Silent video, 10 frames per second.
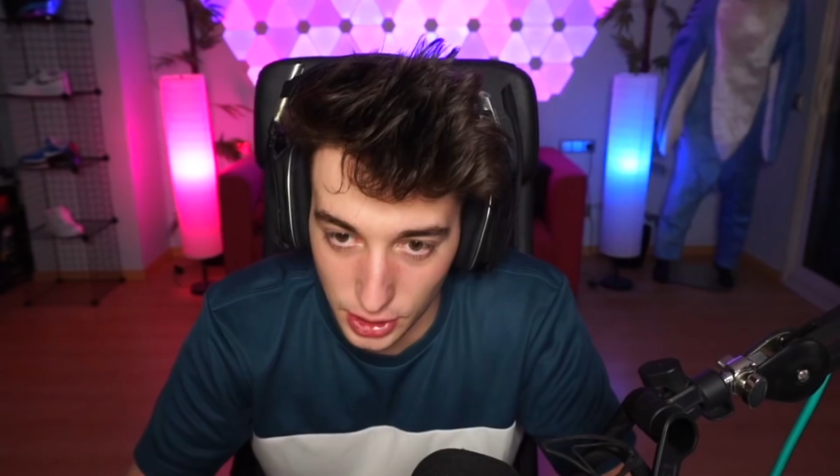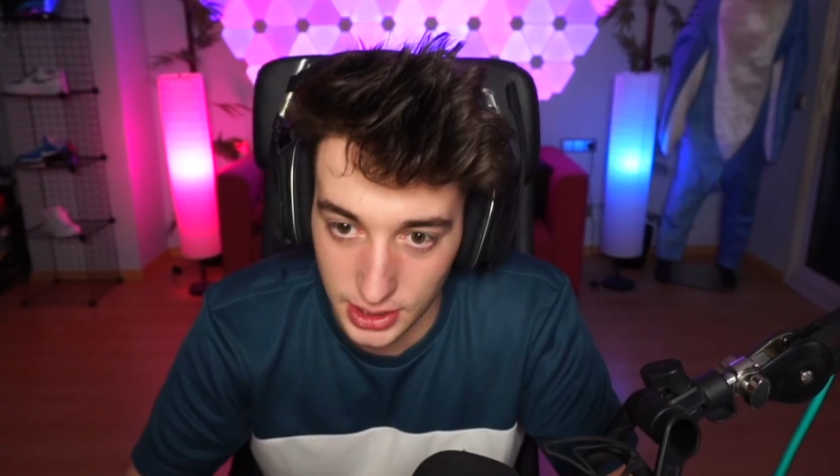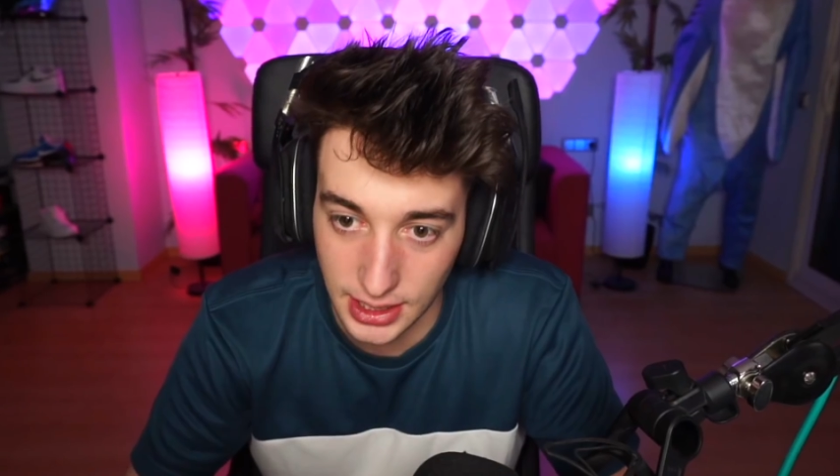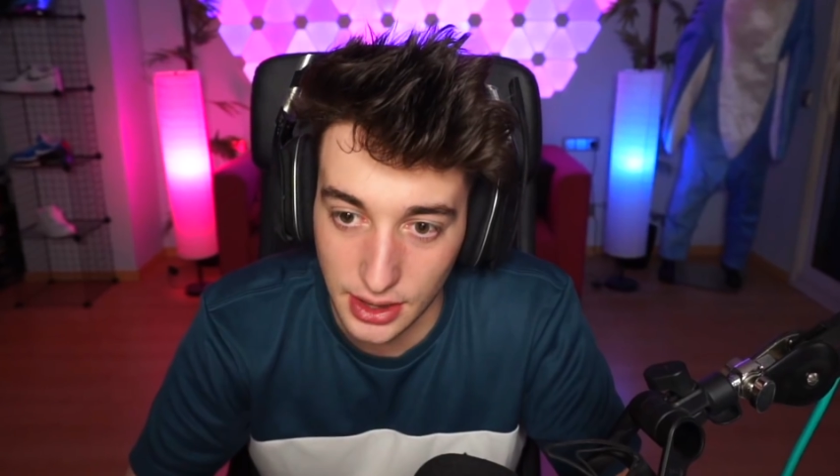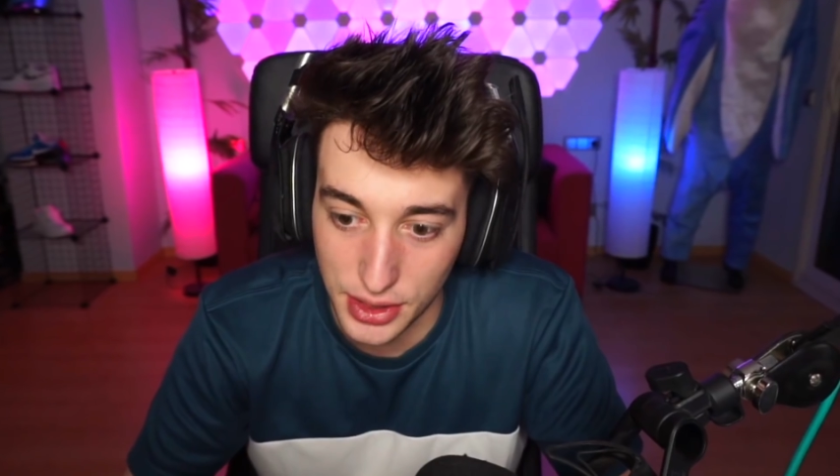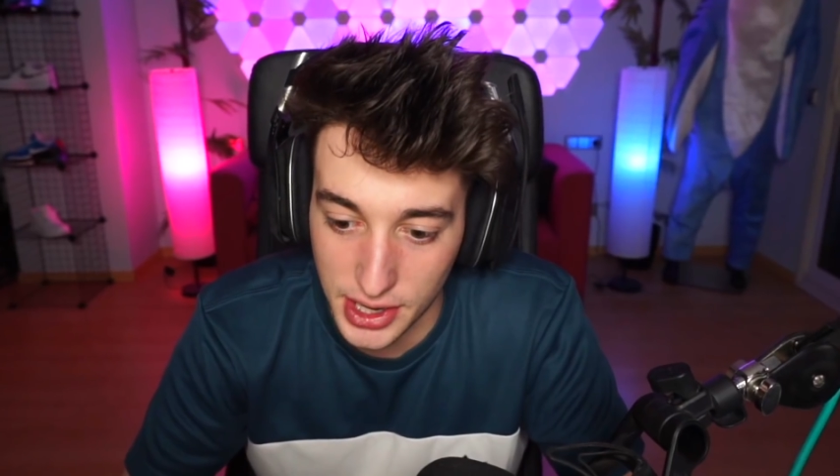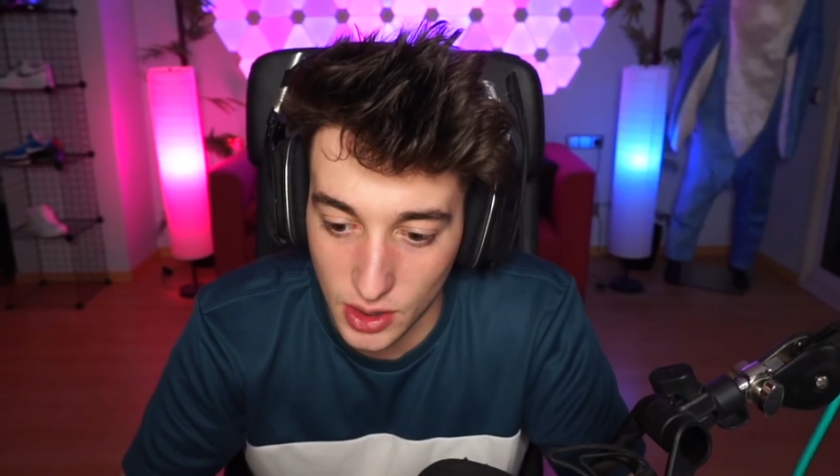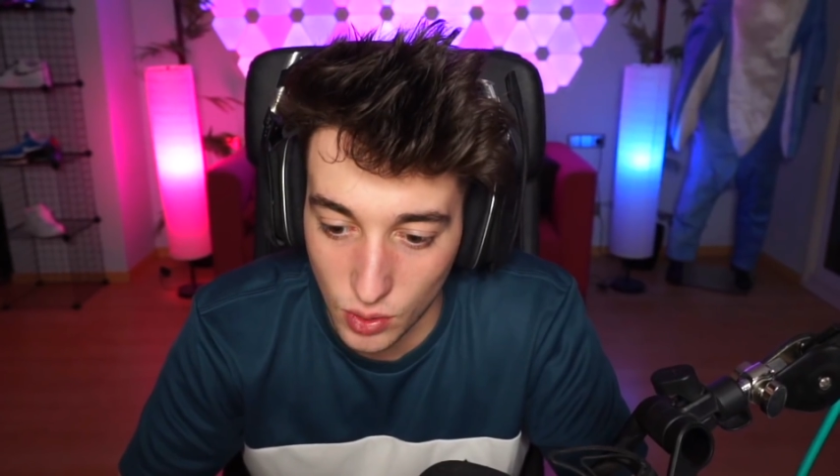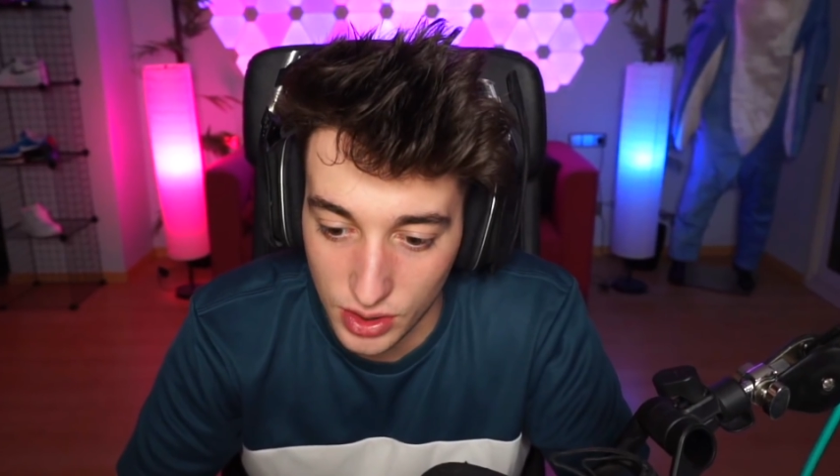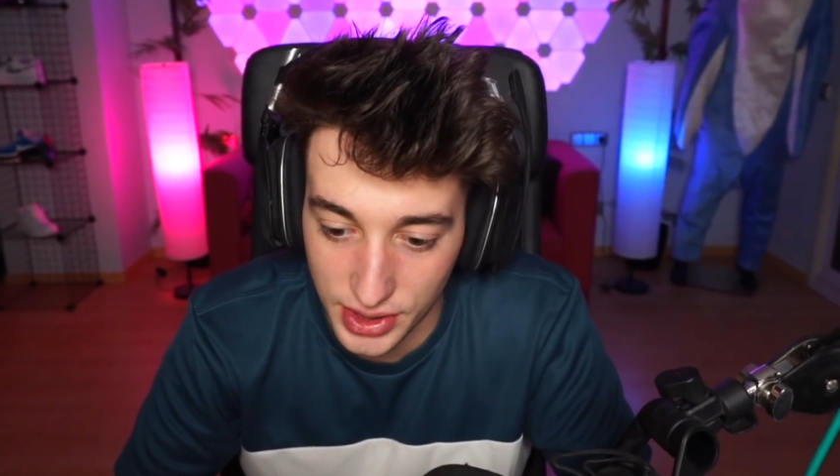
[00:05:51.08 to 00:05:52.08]
es que la de
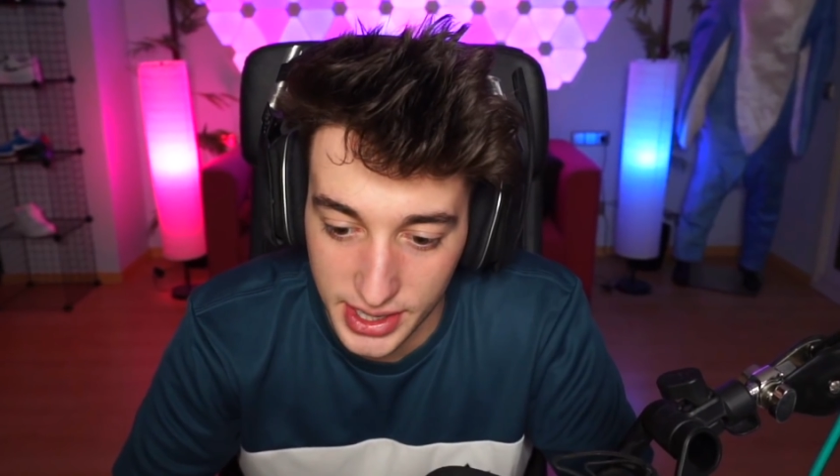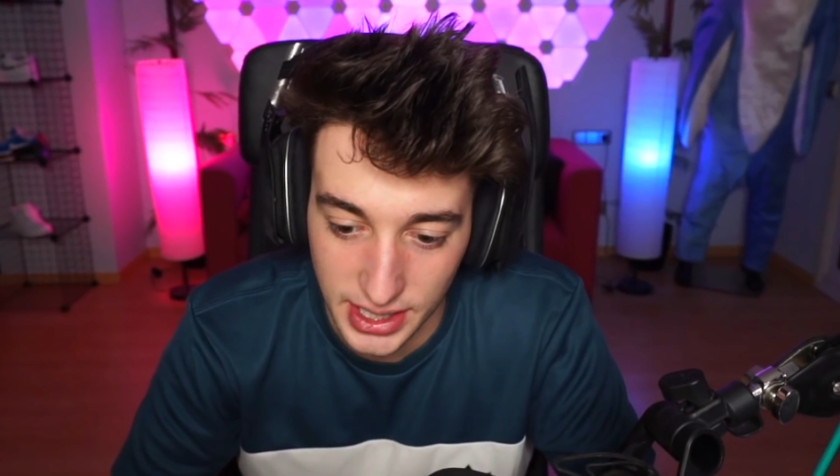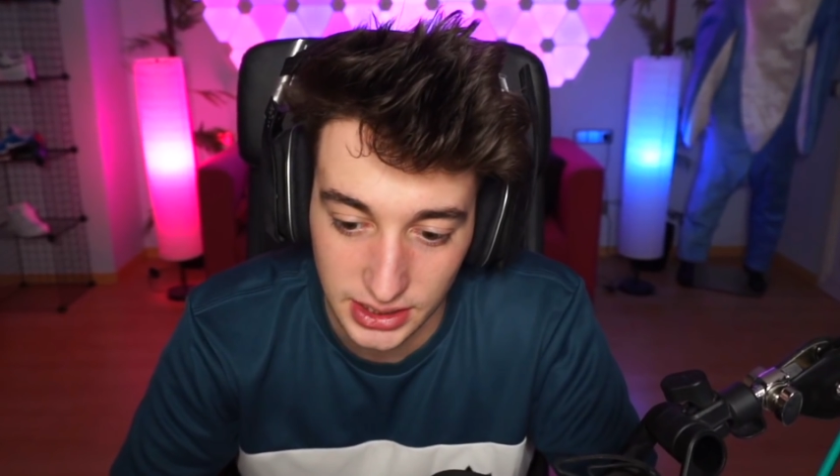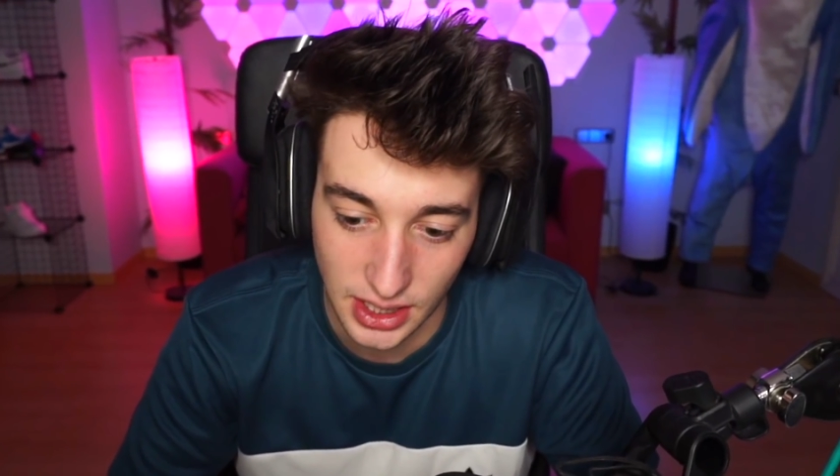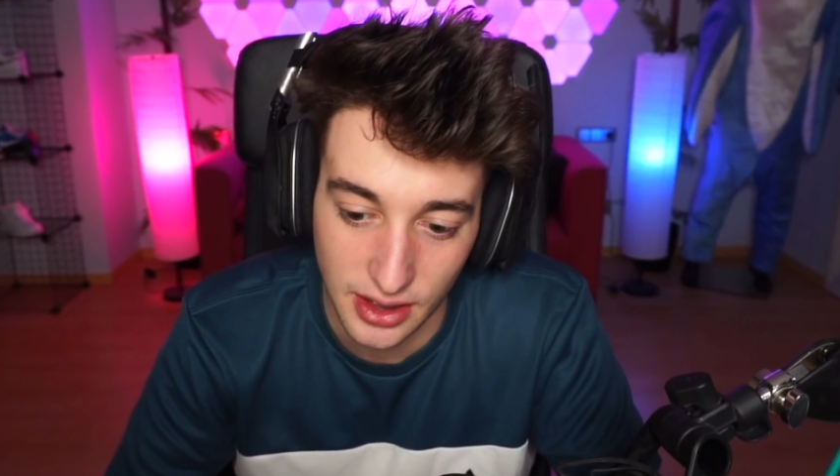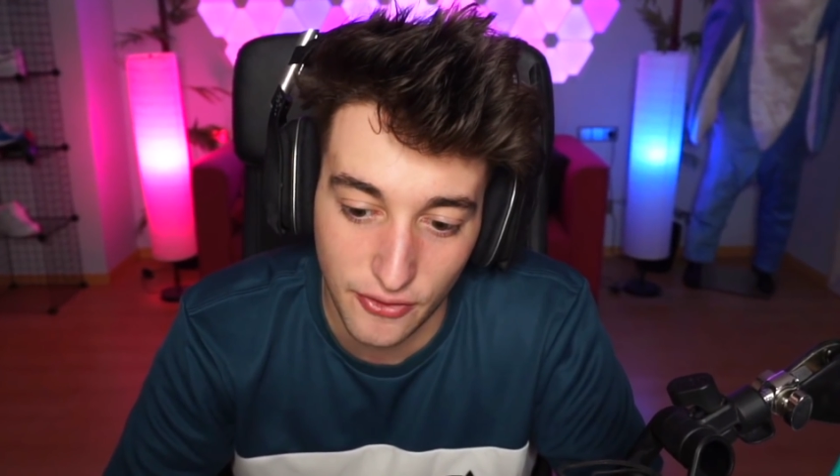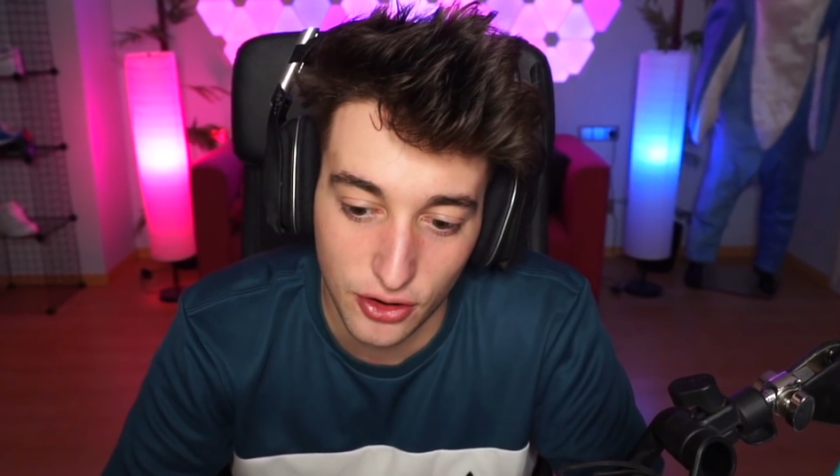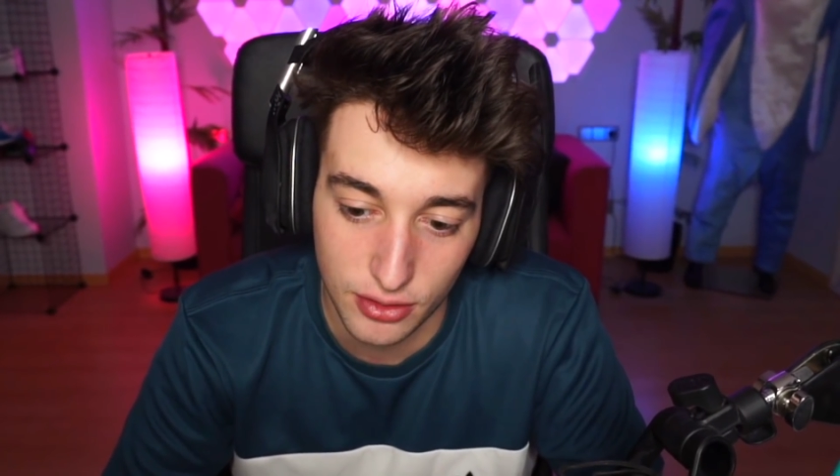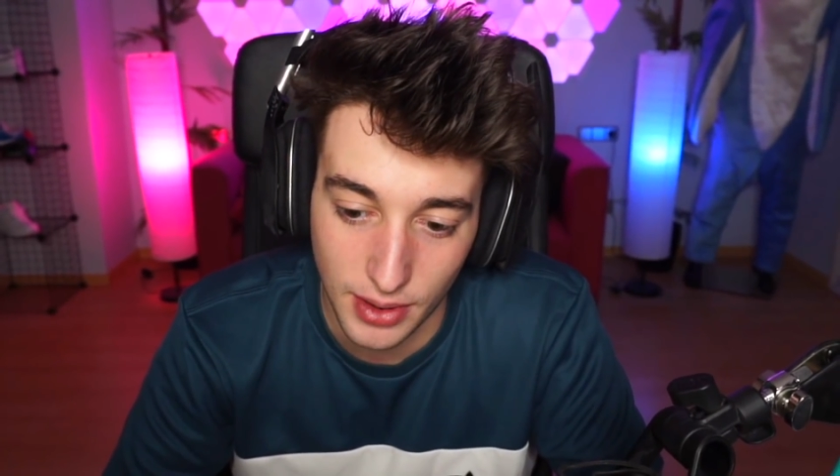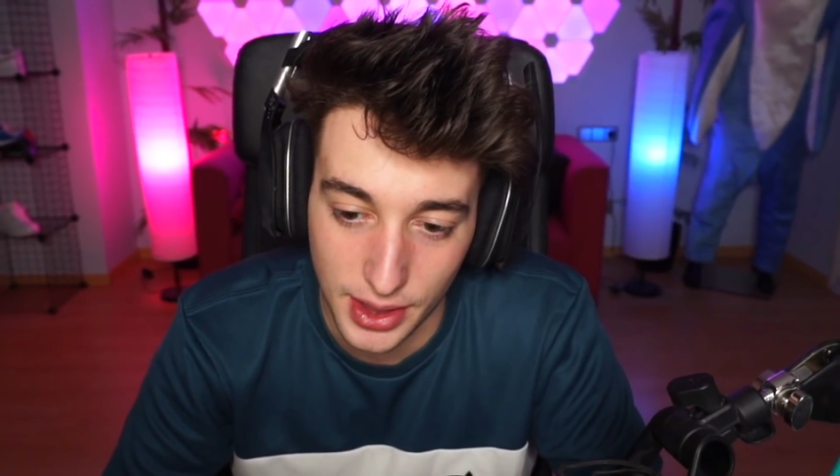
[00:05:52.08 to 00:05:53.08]
50 ya está
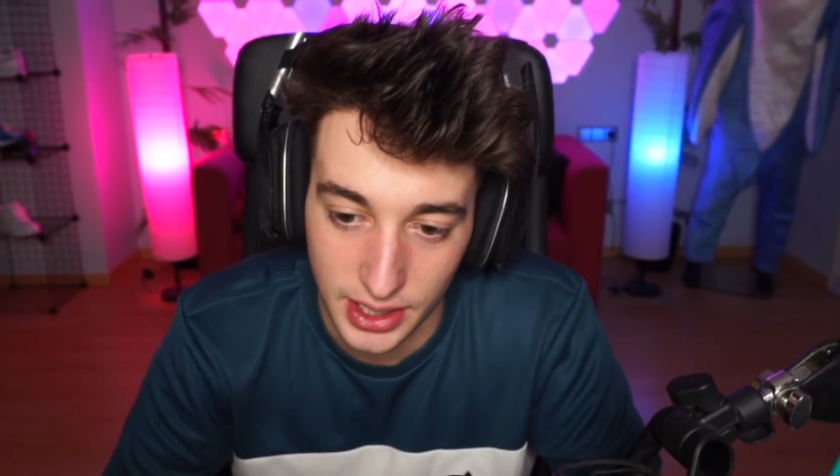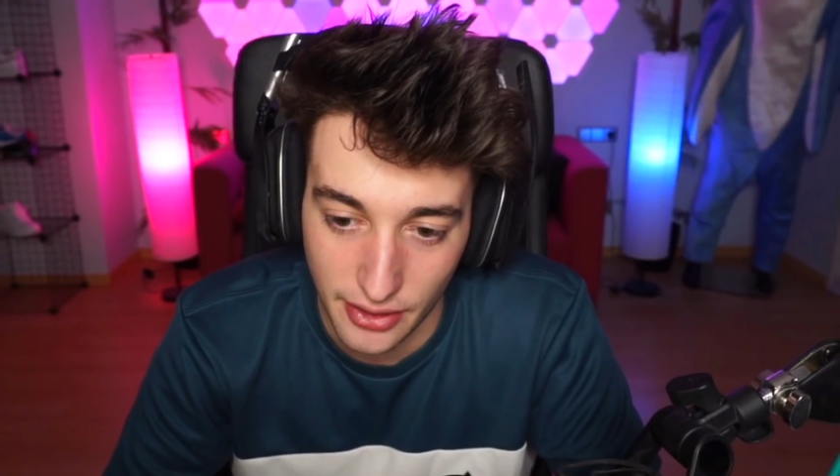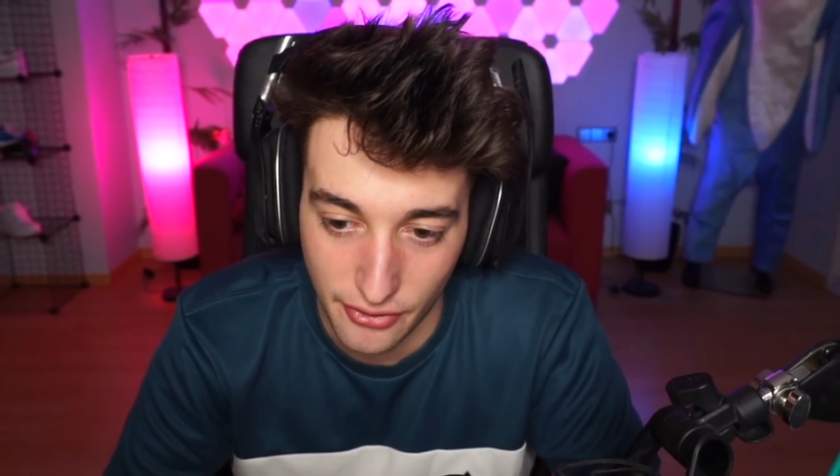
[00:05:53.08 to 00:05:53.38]
deformada que